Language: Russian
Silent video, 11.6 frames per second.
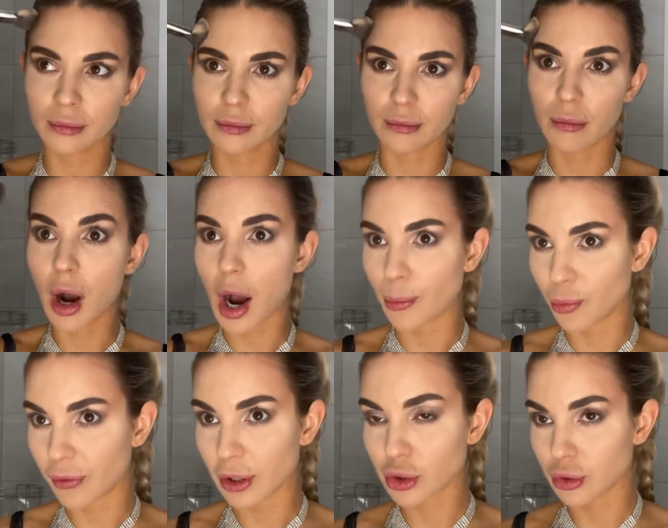Маму
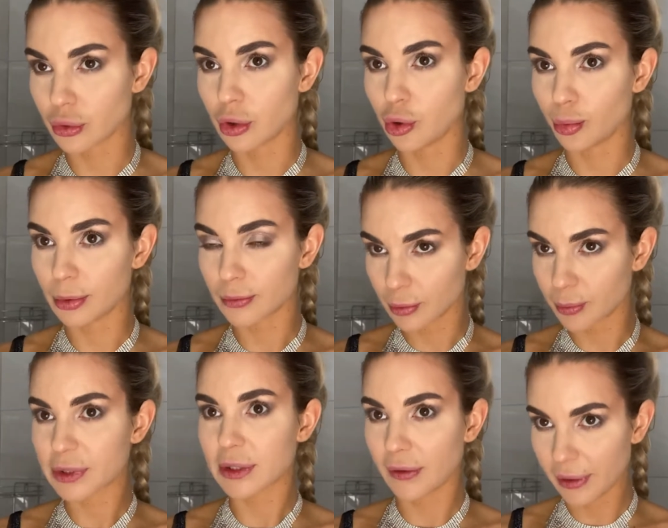вашу не любят. Вот
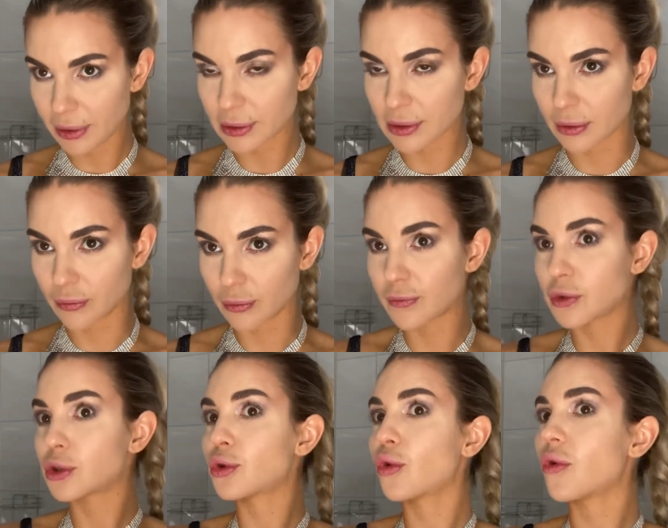представляете, вот
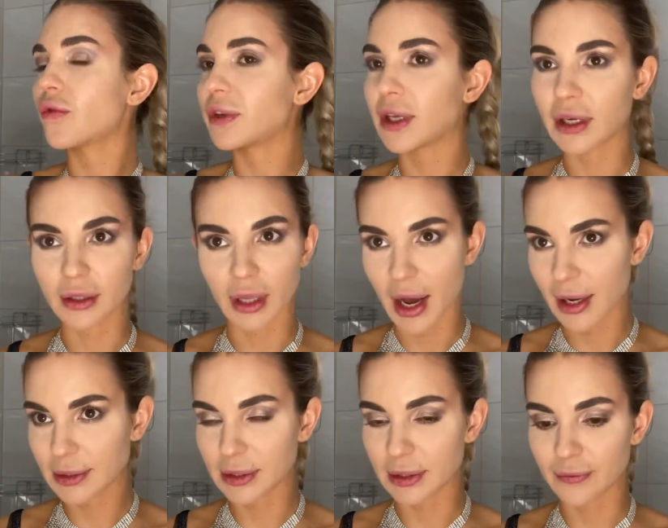все в ней
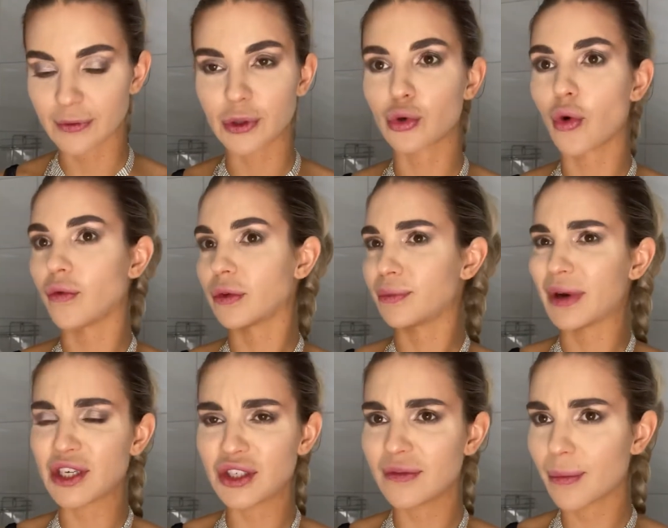классно, все, вот
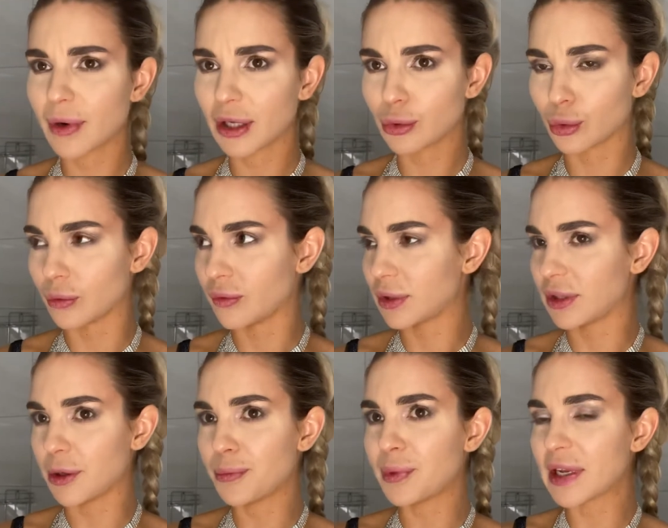борщи вам готовит,
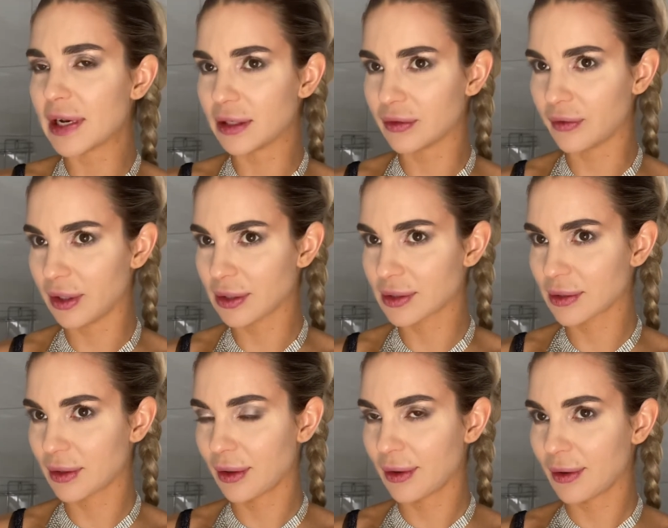не пилит вас.
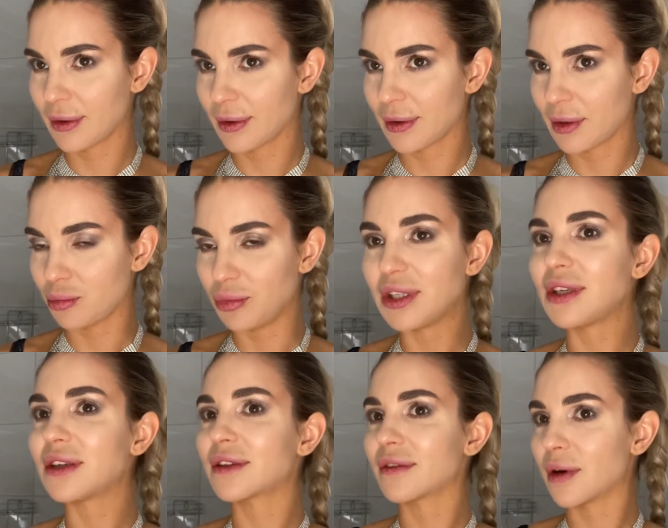
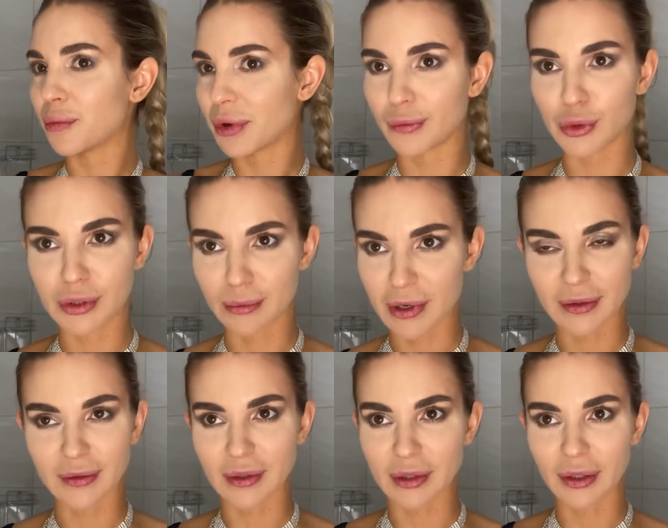Минеты вам по 8 раз
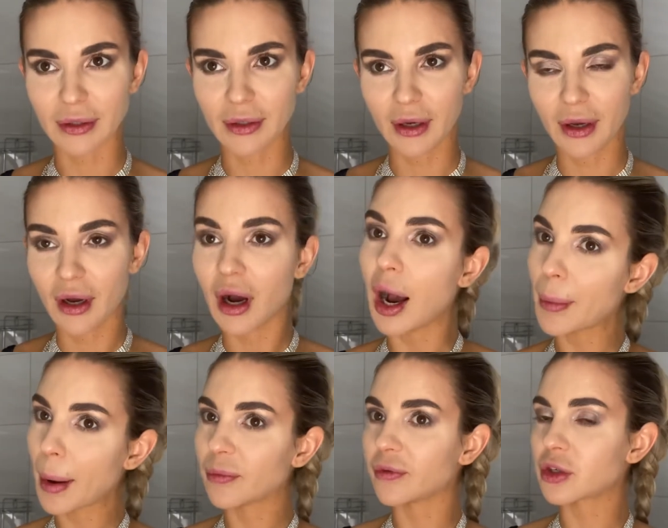в день. А
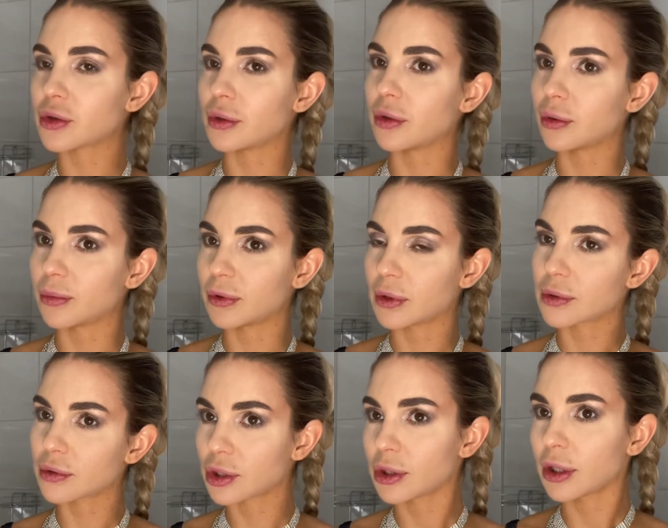мама ваш не любит. Говорит,
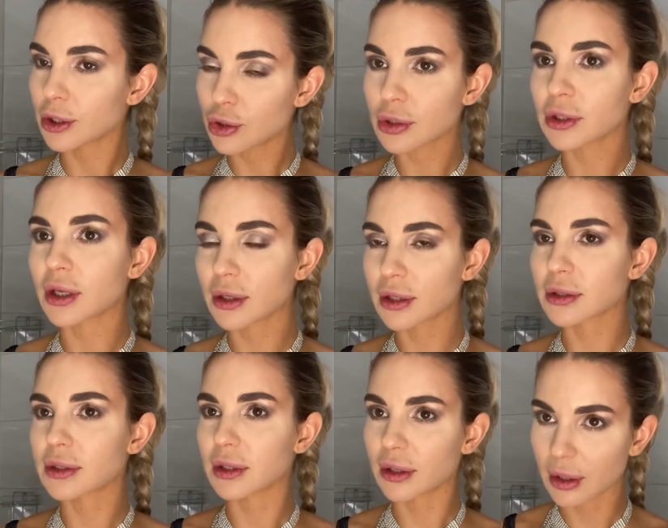слушай, не хочу общаться
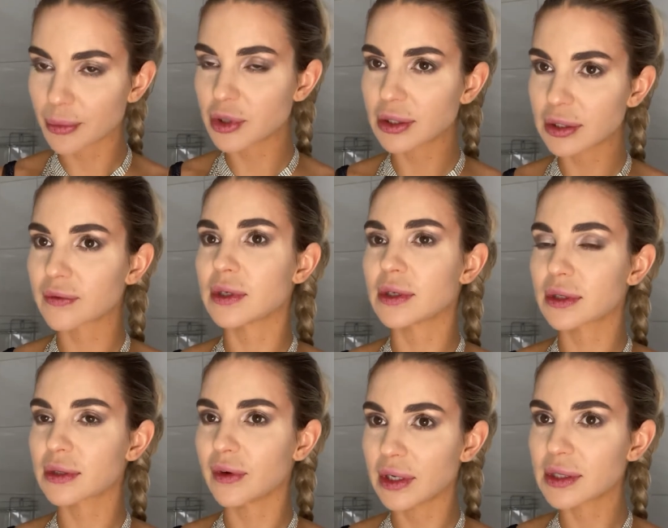с твоей, с
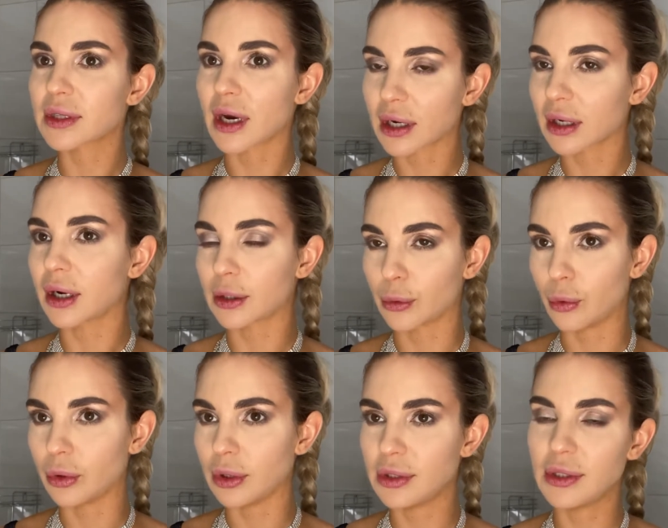твоей старой
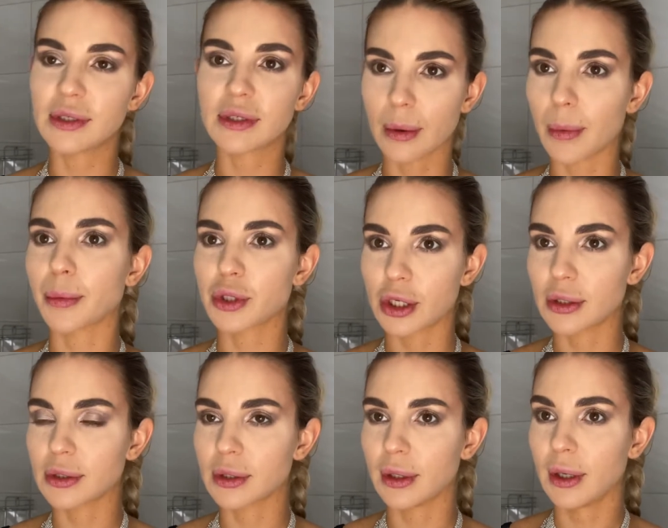коргой. Иди и сам
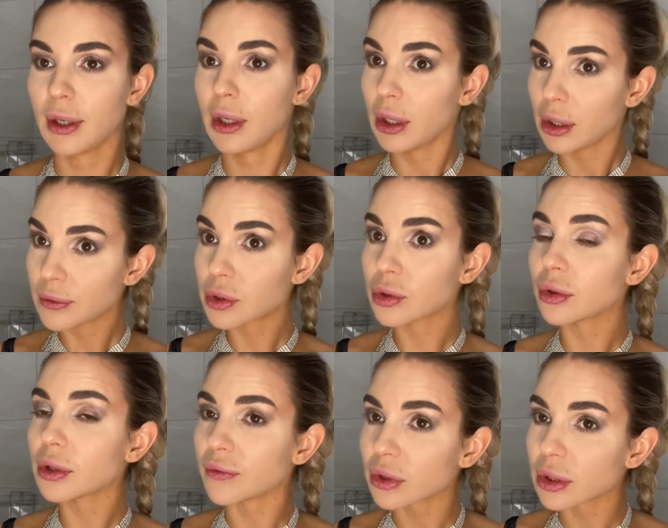общайся. И все.
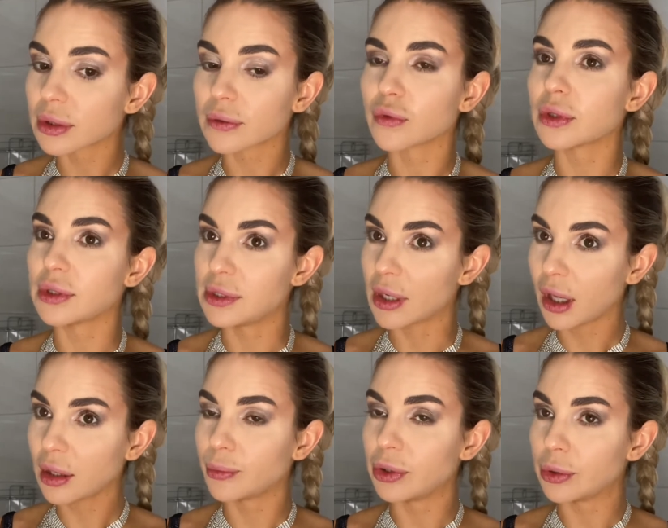И вот этот вот
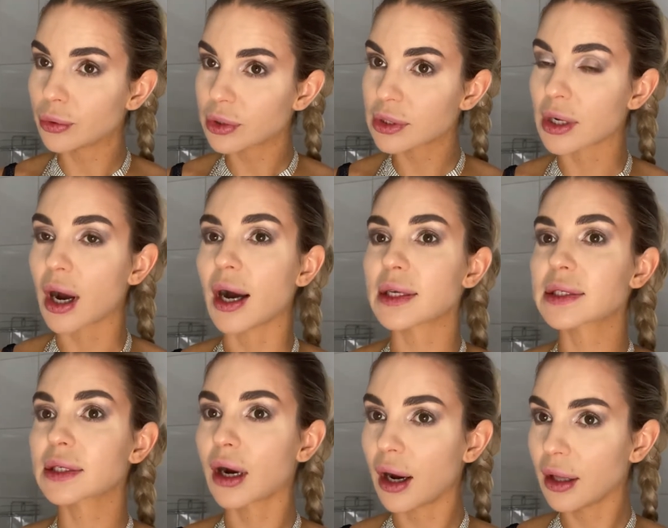идеал бьется о
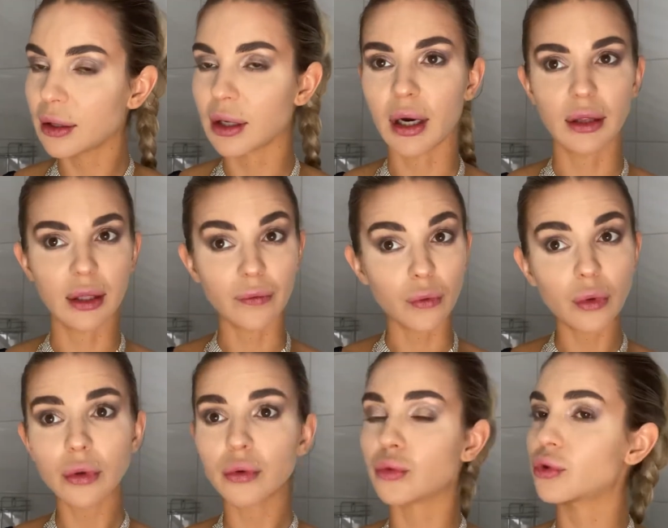скалы одного
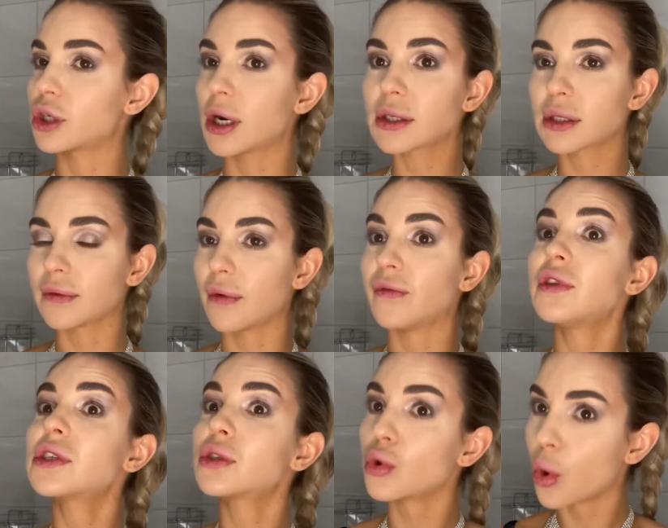ужасного,
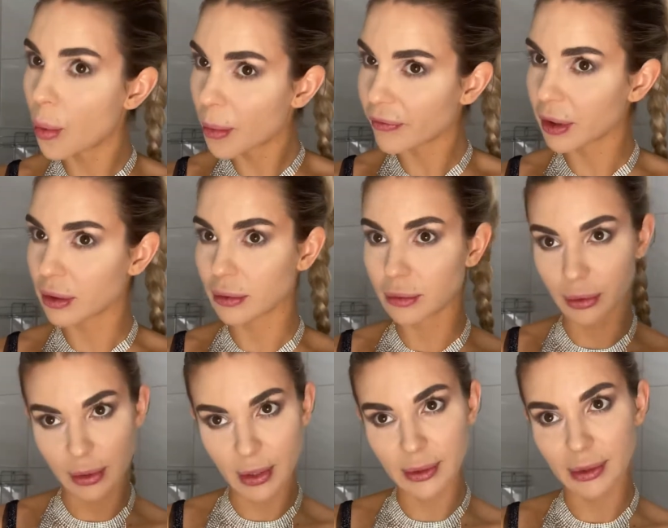весомого
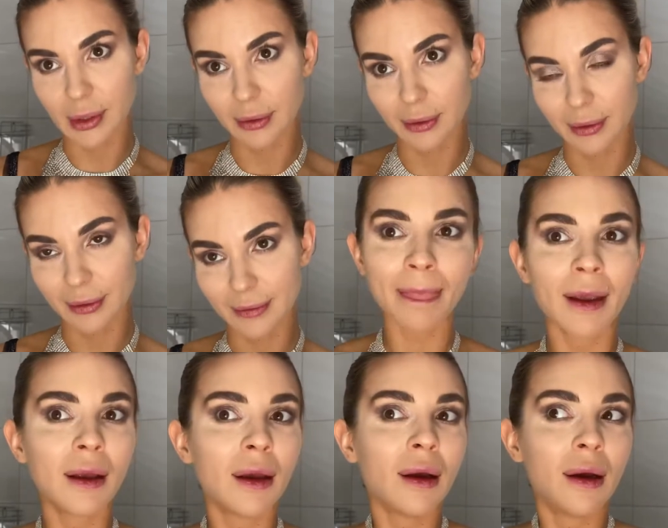недостатка.
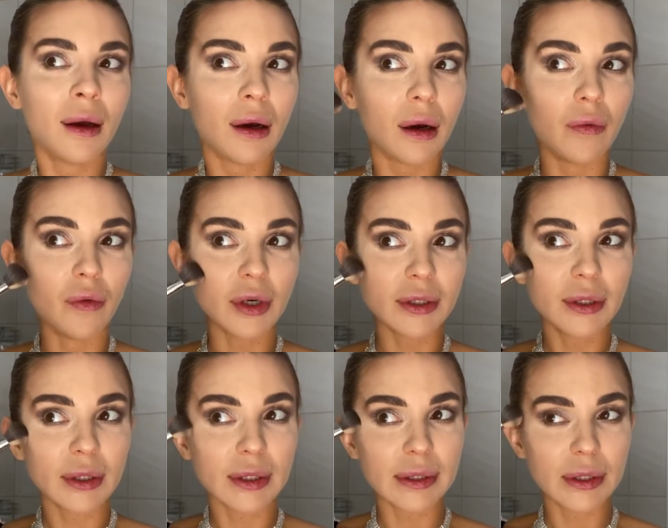Вот,
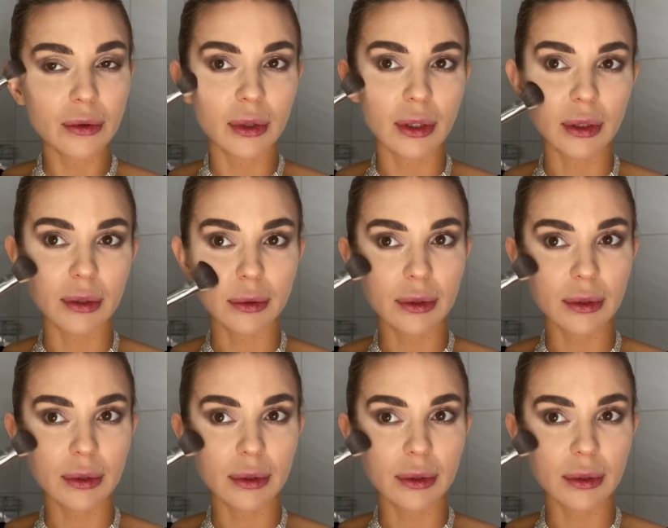козероги.